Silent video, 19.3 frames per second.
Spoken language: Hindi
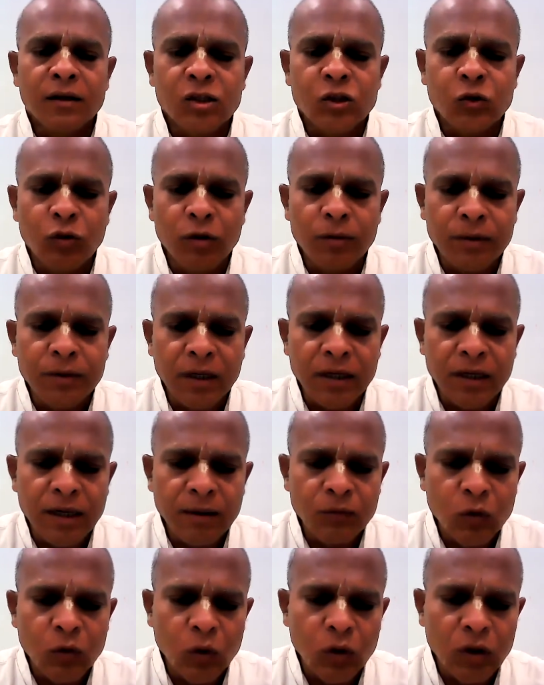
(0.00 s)
इस द्वीप का
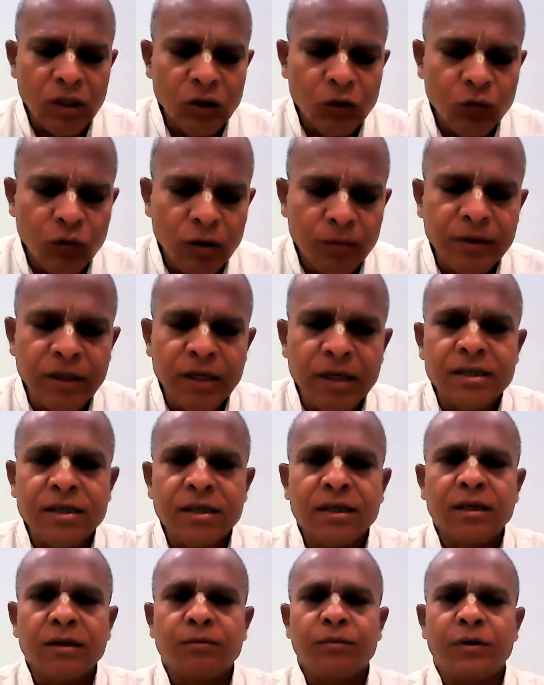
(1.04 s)
नाम कोलद्वीप
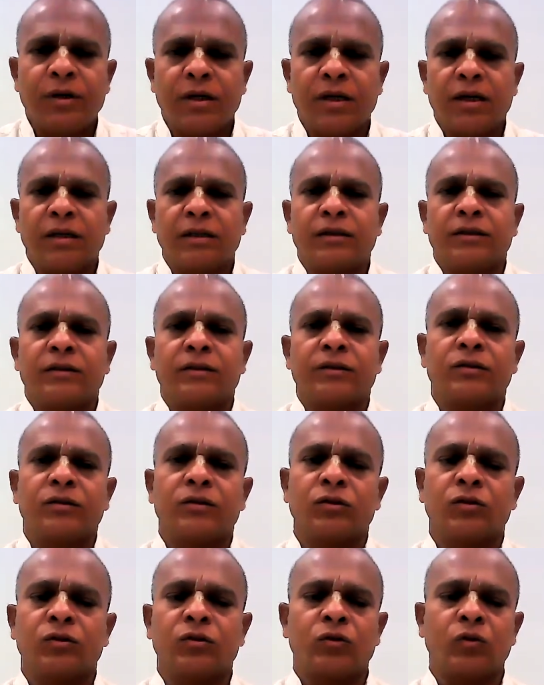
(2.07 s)
कैसे पड़ा
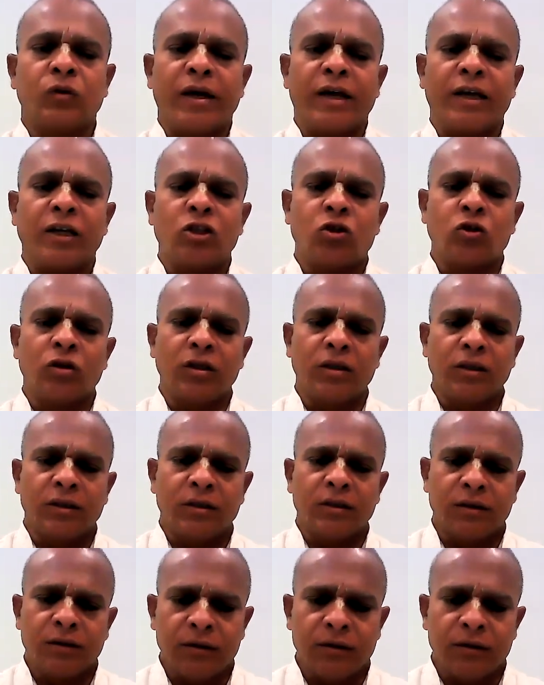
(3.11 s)
तो एक्चुअली